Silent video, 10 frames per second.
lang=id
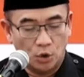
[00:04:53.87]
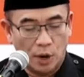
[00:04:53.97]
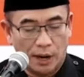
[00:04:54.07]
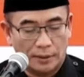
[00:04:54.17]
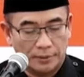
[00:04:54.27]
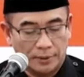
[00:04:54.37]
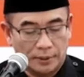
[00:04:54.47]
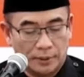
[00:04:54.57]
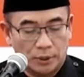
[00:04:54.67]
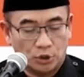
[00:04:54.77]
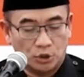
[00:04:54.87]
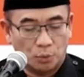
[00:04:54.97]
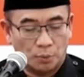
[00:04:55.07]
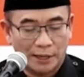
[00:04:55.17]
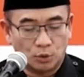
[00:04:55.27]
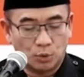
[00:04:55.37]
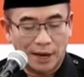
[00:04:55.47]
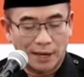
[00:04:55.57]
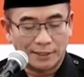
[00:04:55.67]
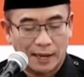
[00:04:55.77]
Dua, Jumlah
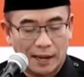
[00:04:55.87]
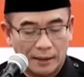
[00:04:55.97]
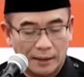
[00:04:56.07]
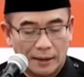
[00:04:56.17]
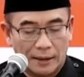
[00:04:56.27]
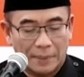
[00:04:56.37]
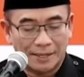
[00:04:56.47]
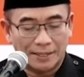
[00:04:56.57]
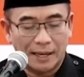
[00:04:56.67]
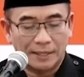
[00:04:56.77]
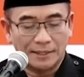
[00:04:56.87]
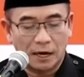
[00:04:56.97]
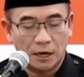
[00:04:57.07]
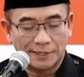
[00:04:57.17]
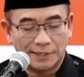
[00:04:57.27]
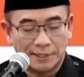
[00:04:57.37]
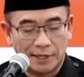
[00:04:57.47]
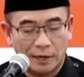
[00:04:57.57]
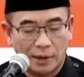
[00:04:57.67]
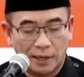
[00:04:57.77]
suara sah pasangan calon
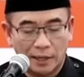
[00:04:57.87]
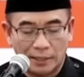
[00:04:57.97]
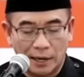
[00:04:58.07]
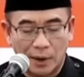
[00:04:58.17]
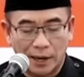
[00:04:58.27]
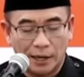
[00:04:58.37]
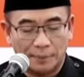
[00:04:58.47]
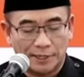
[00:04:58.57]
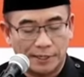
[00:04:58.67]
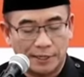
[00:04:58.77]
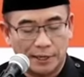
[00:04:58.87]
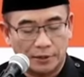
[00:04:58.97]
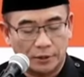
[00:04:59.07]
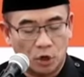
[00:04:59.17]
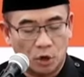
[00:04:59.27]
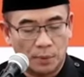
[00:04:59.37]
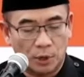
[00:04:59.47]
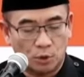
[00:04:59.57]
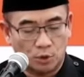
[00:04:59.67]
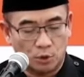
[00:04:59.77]
presiden wakil dan wakil presiden
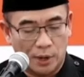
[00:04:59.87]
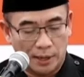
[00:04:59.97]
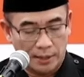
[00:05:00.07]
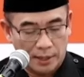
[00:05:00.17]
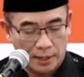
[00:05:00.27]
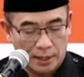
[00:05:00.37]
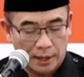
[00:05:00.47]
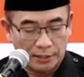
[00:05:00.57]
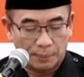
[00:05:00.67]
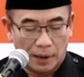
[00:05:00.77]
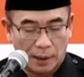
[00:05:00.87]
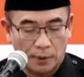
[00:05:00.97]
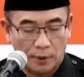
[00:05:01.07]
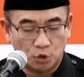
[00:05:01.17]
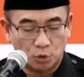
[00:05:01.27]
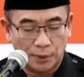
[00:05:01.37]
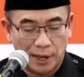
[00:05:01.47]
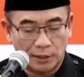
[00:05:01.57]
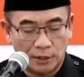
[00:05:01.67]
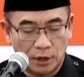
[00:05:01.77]
nomor urut dua Haji Prabowo
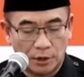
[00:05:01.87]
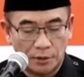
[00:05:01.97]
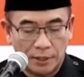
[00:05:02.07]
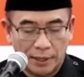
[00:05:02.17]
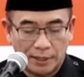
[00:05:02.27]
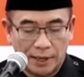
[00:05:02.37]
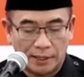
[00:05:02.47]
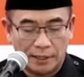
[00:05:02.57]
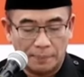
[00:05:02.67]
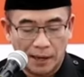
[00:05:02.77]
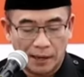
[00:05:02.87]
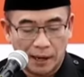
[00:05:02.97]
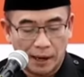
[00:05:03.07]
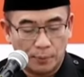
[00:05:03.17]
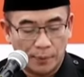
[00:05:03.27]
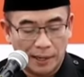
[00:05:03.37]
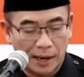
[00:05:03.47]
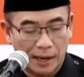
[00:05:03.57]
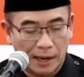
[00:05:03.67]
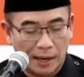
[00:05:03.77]
Subianto dan Gibran Raka
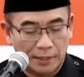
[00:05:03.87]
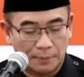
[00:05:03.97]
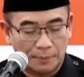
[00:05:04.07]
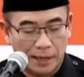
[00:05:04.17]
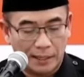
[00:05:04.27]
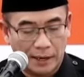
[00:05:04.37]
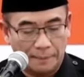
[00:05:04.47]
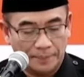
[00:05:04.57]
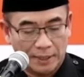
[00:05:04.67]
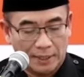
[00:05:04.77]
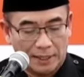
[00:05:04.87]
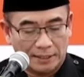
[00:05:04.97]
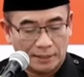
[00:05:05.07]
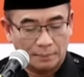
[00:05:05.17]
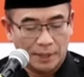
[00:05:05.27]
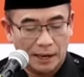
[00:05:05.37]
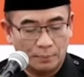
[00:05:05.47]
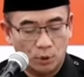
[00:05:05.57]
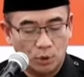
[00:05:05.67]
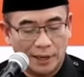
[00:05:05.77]
Buming Raka sebanyak 96